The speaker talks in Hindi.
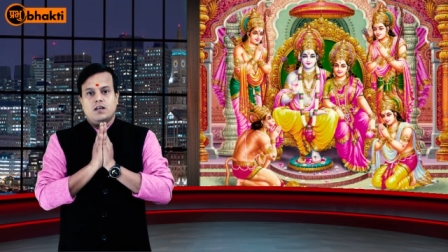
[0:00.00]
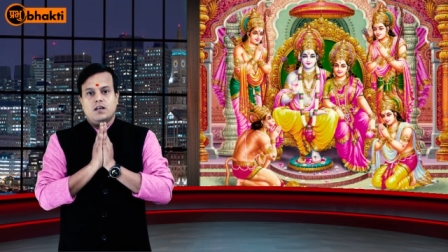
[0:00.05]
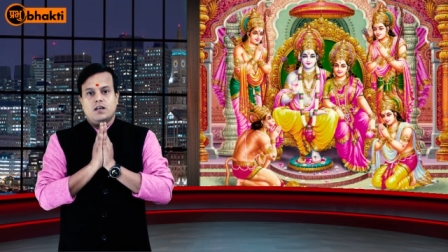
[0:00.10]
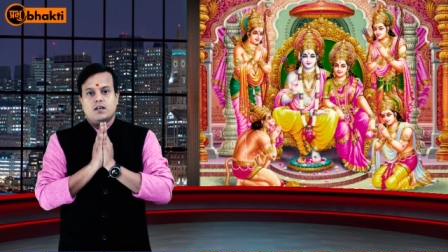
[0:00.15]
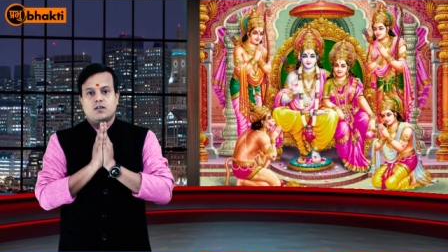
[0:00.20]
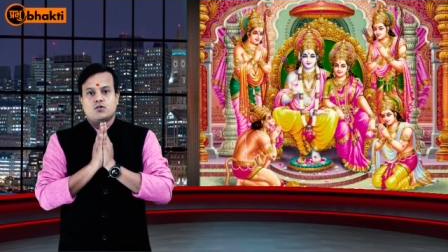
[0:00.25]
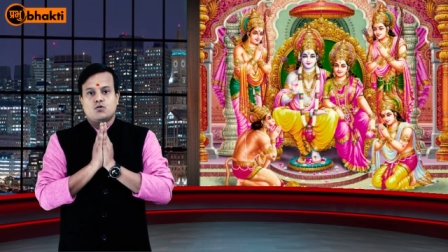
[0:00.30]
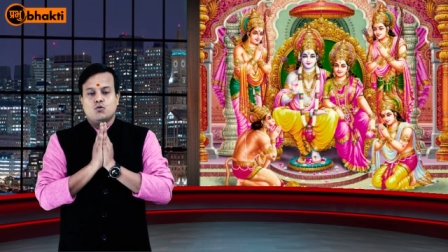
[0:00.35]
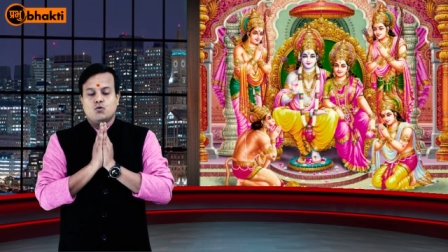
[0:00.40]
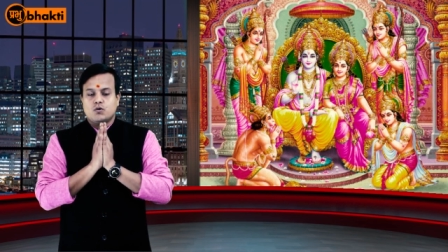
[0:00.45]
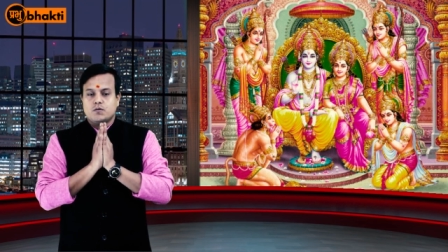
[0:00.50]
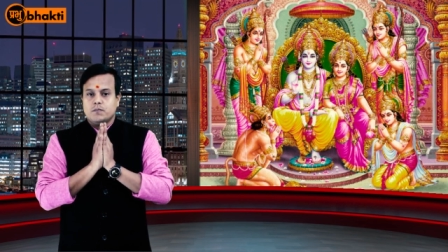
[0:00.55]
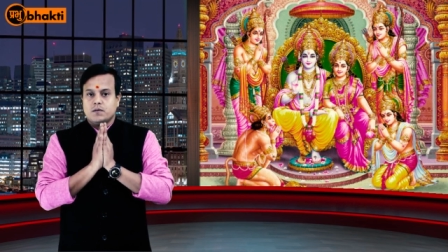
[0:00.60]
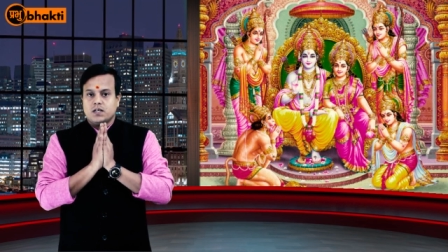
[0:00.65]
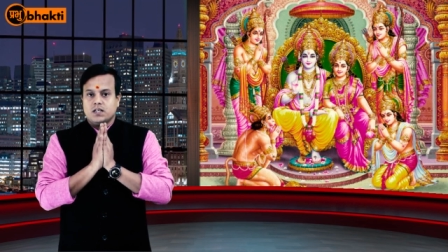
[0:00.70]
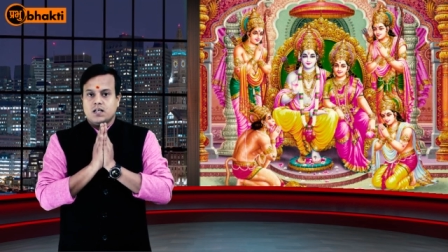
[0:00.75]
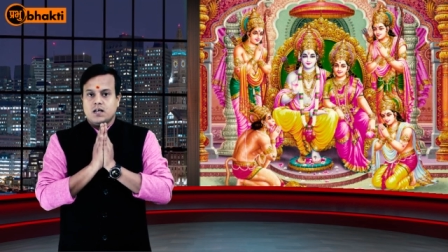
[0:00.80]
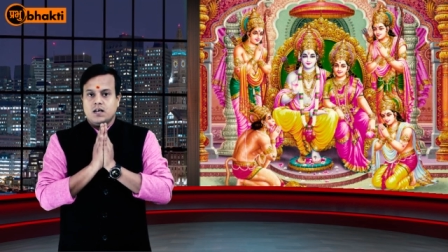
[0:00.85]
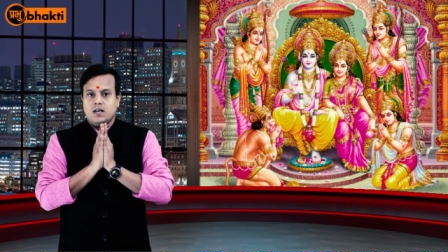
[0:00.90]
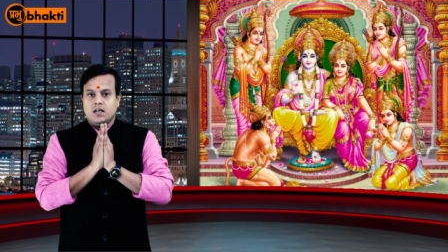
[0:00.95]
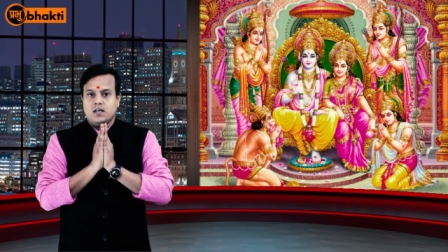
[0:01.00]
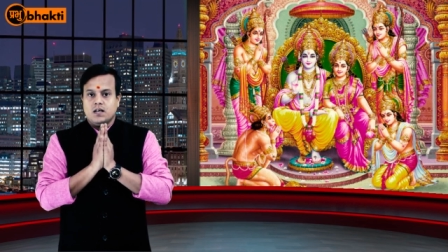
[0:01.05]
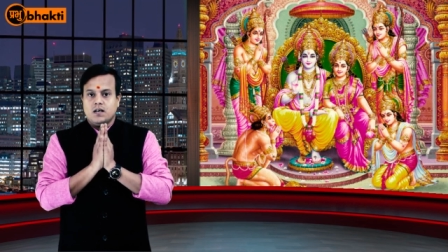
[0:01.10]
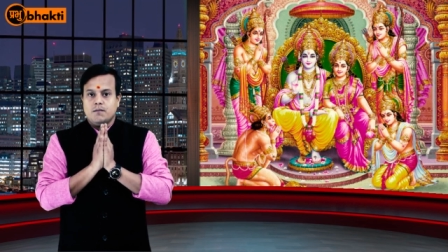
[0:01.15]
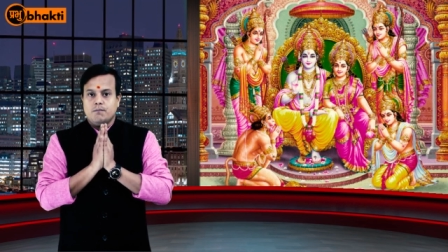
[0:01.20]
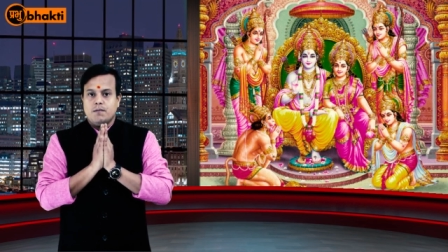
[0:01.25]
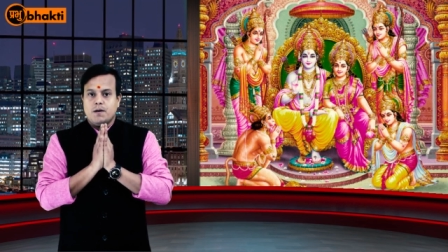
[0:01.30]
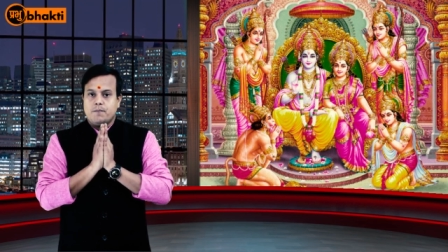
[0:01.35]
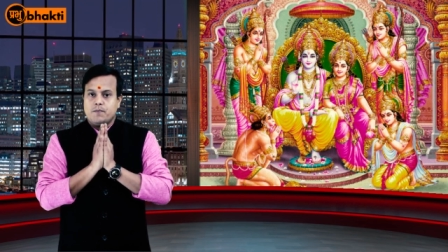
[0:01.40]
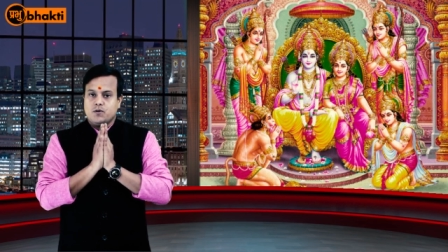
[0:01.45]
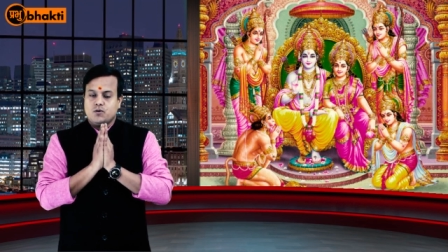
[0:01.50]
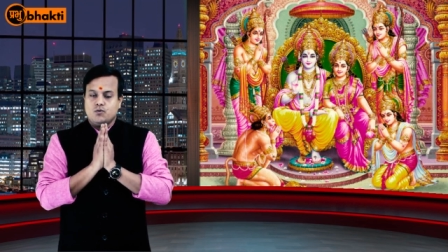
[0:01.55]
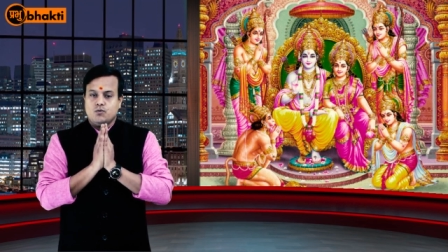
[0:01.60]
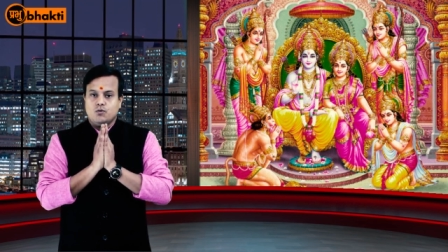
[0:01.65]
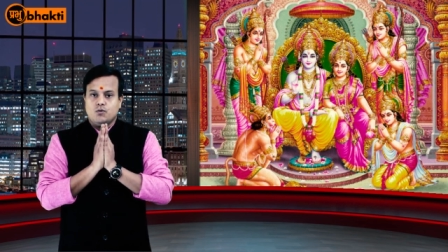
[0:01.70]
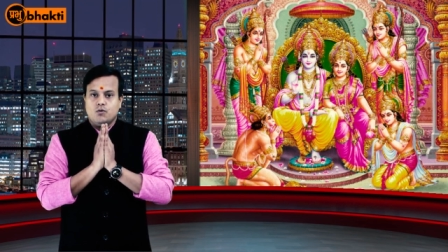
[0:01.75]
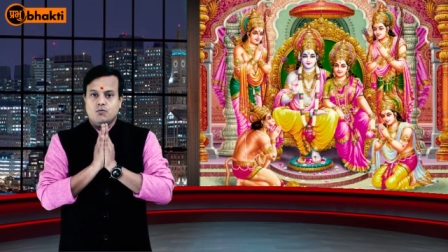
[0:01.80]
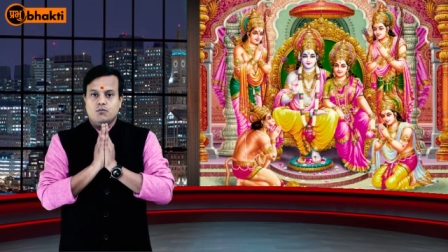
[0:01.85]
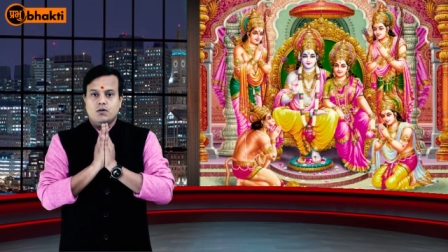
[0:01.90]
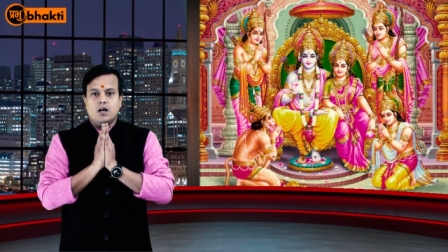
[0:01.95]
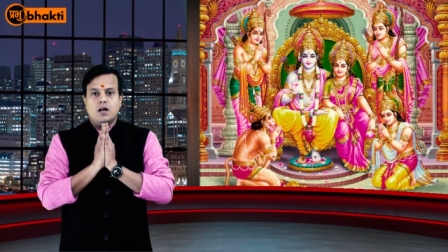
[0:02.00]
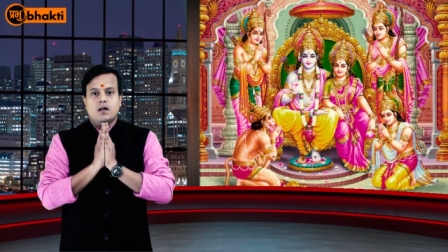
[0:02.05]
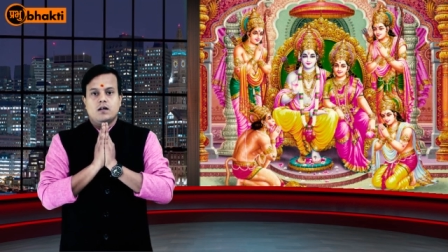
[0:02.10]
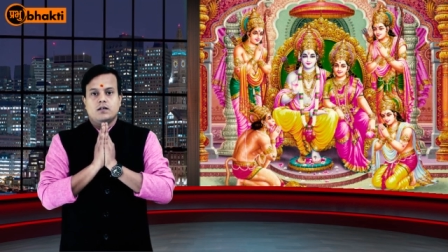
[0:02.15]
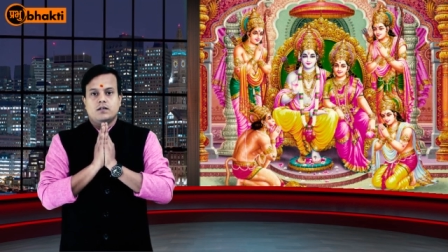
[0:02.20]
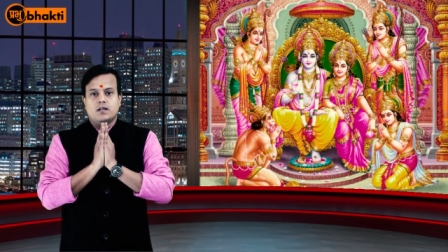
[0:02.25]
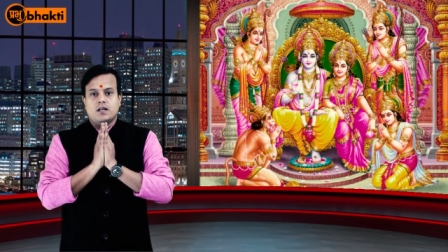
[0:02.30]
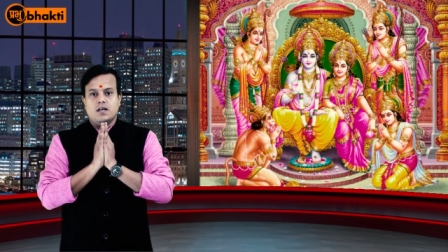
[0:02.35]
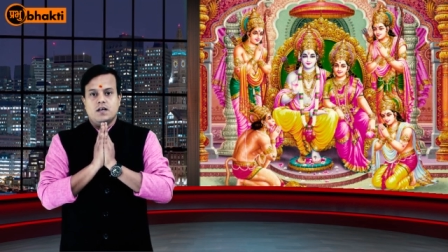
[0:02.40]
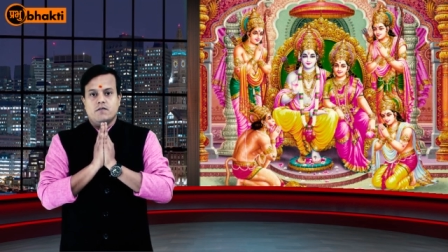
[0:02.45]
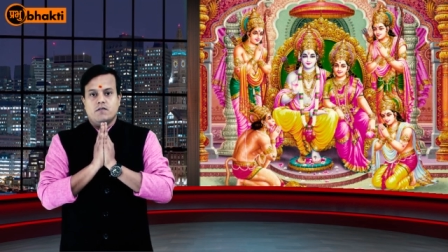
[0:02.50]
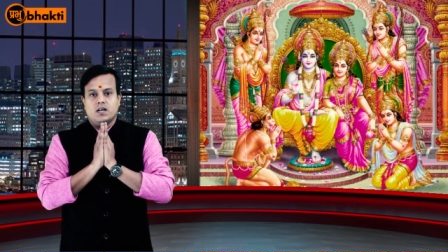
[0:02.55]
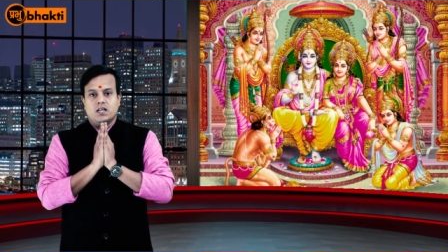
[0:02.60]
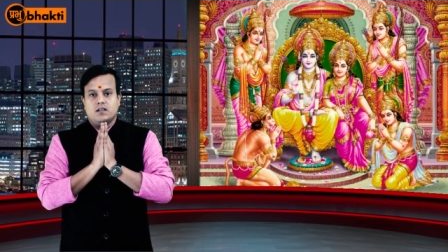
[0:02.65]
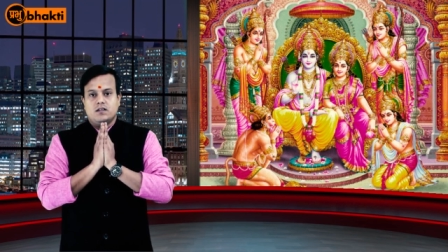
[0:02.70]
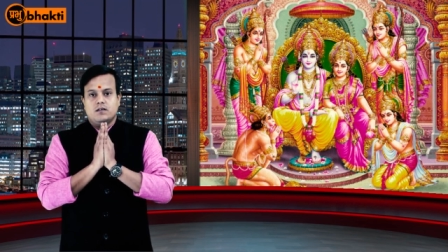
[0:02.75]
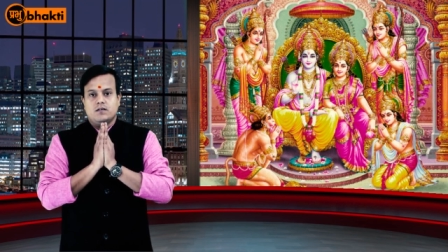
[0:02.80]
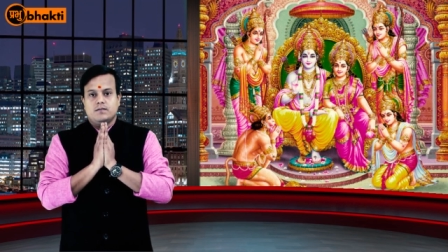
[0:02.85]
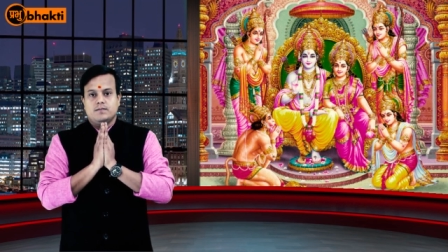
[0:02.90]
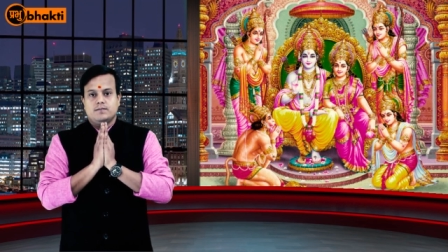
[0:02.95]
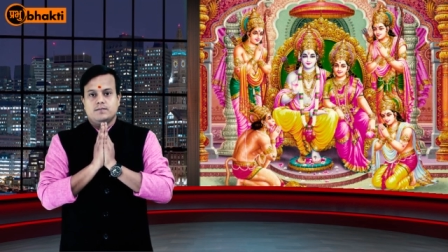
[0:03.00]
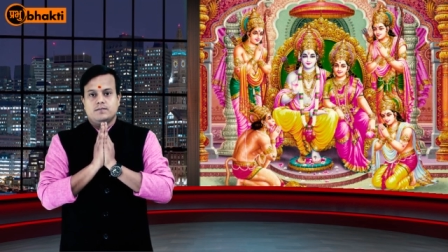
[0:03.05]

एक सूक्ष्म कथा लेकर मैं प्रस्तुत होऊंगा धन्यवाद